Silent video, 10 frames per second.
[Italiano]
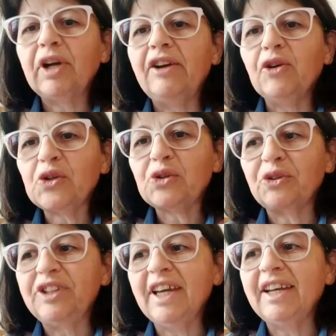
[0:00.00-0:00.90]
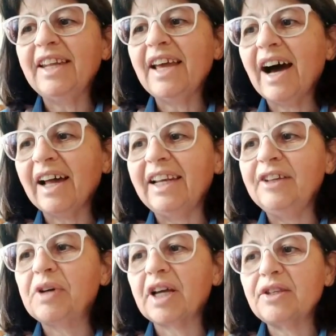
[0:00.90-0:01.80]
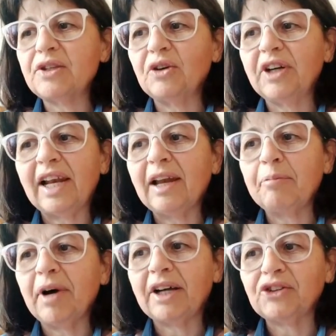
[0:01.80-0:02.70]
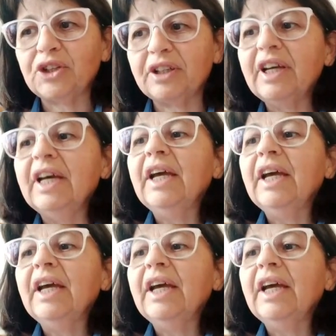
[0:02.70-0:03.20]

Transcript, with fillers: nel nostro DNA l'educazione alla pace